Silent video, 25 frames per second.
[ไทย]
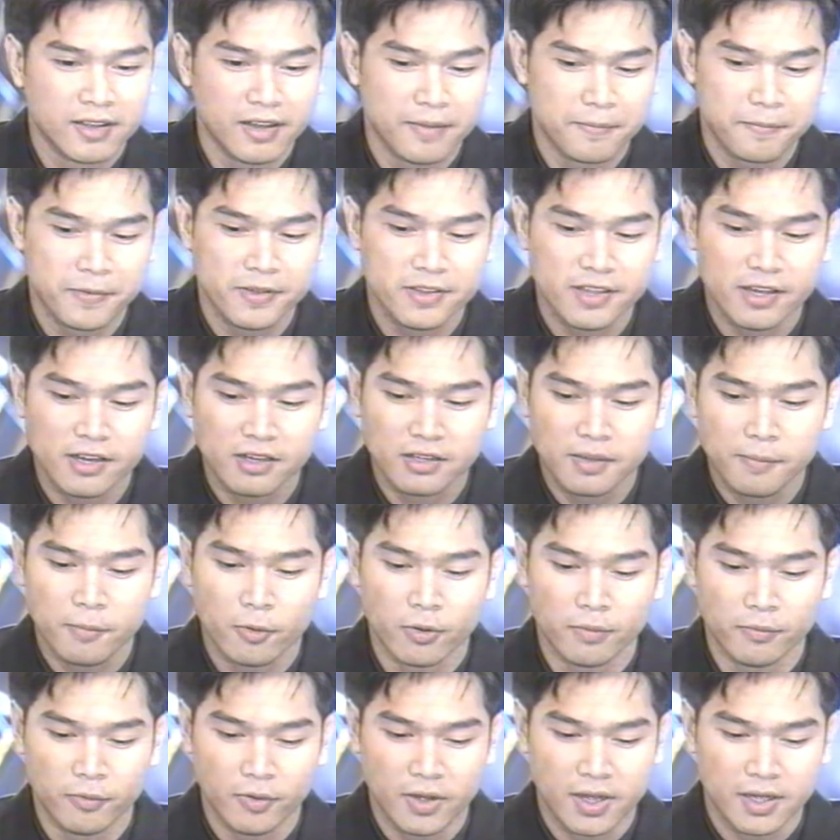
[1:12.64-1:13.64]
พี่จีก็จะ
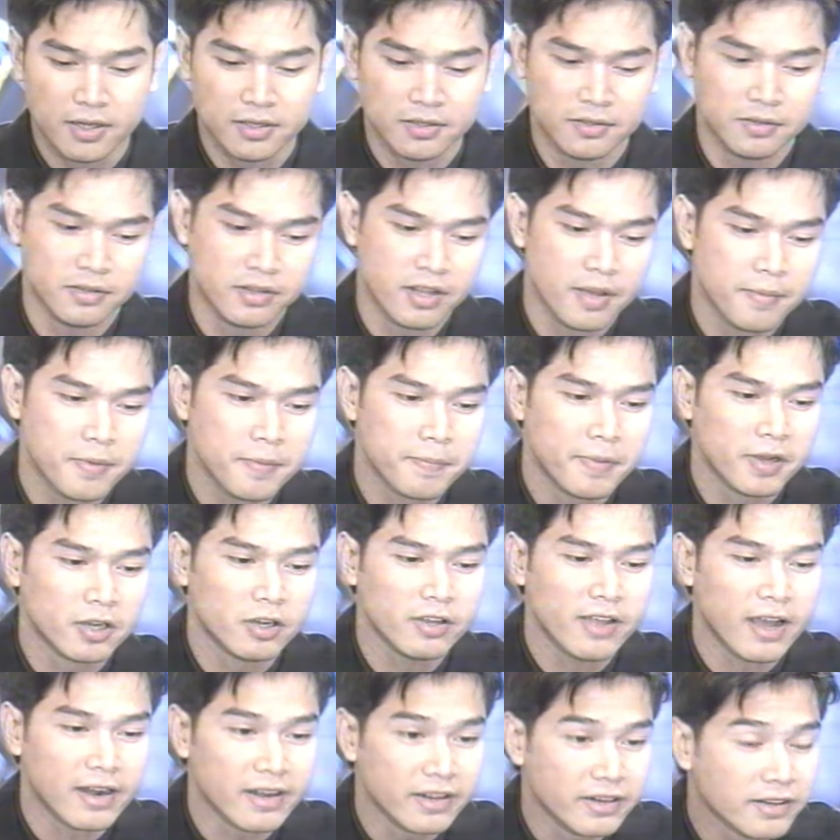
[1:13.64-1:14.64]
บ่นว่าเออเนี่ยพี่เปิ้ล
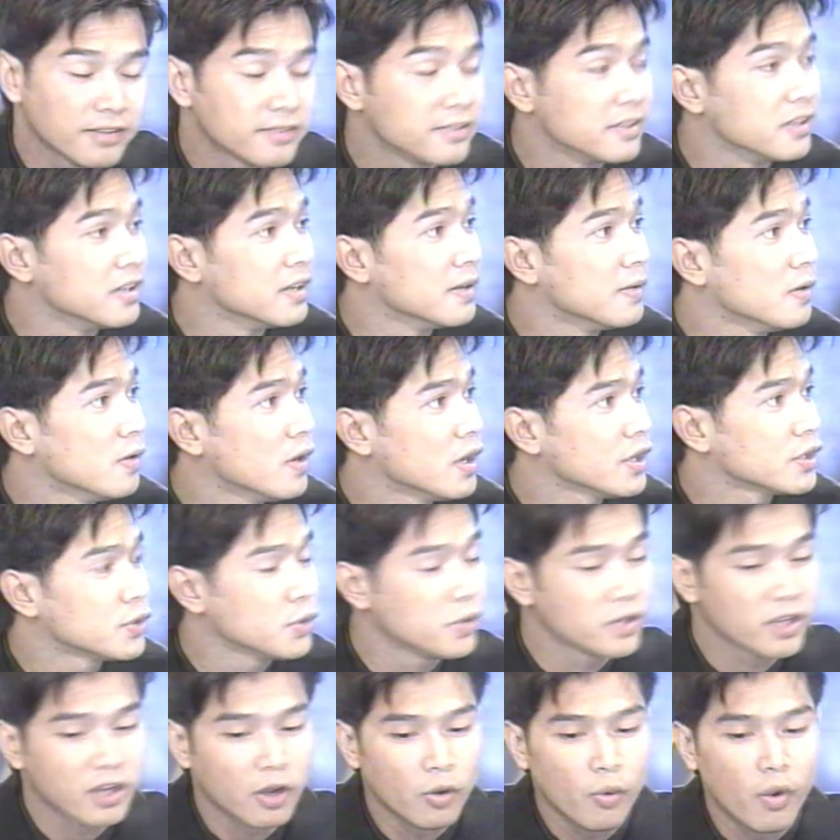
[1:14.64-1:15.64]
เขาอยากเรียนหนังสือเพราะว่าช่ว
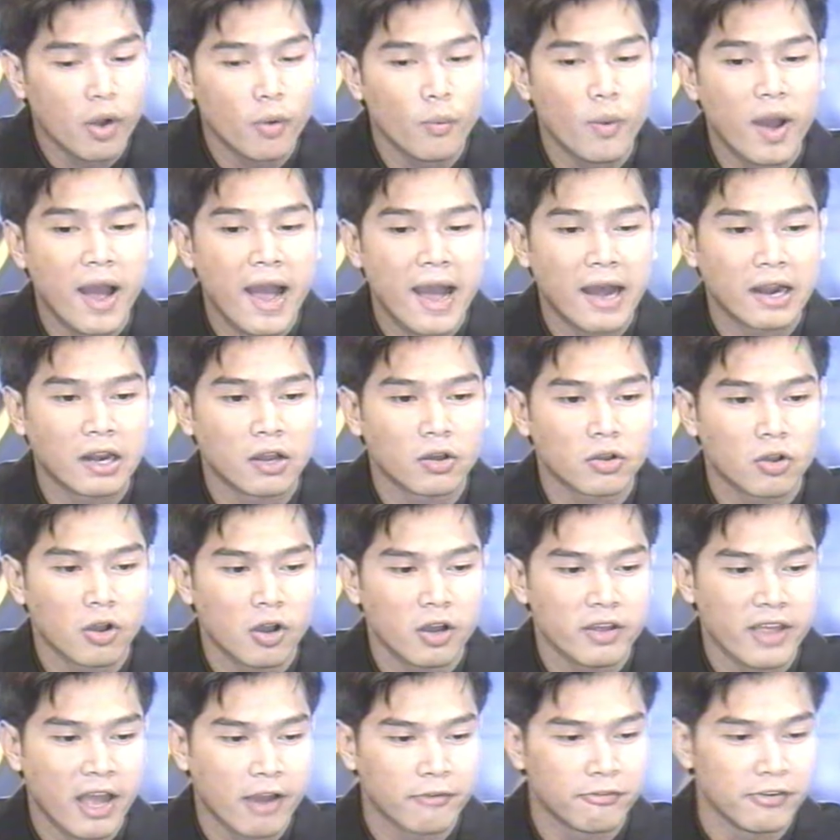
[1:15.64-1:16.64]
งนี้เขาว่างๆแล้วก็
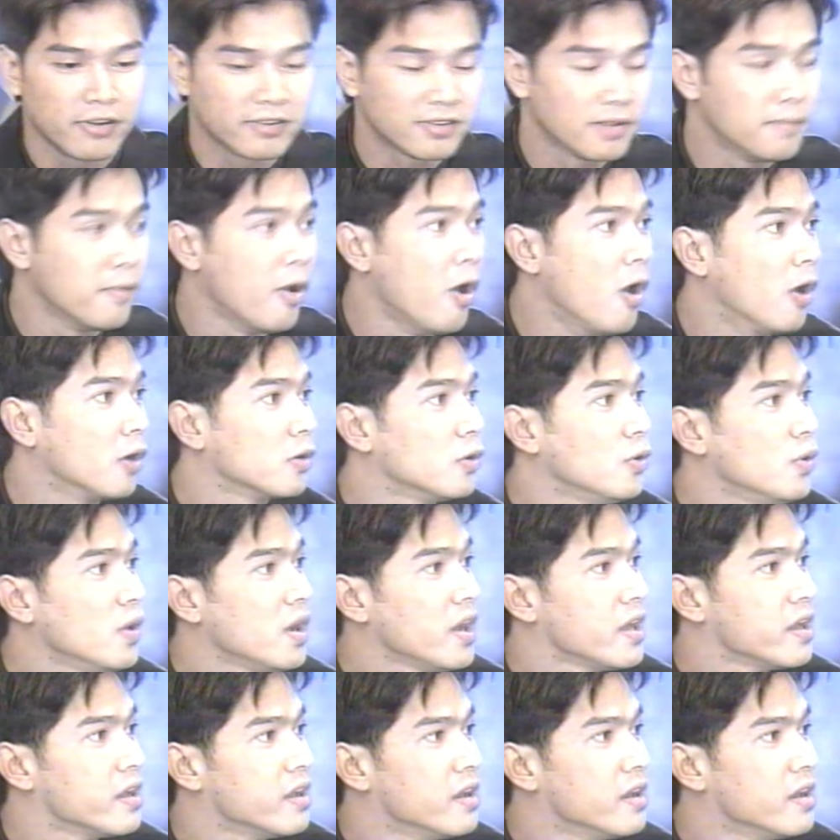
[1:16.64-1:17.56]
อยากฝึกสมองด้วย